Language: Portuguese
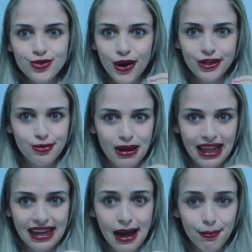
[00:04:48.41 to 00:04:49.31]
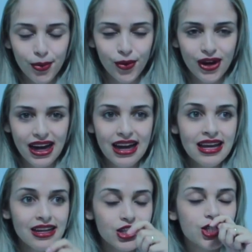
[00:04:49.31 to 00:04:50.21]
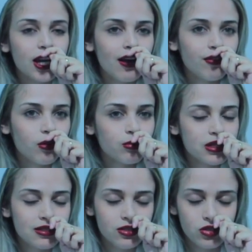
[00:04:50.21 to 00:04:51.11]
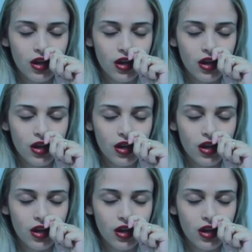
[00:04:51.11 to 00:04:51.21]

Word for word: quatro balas na boca e cheirava uma assim,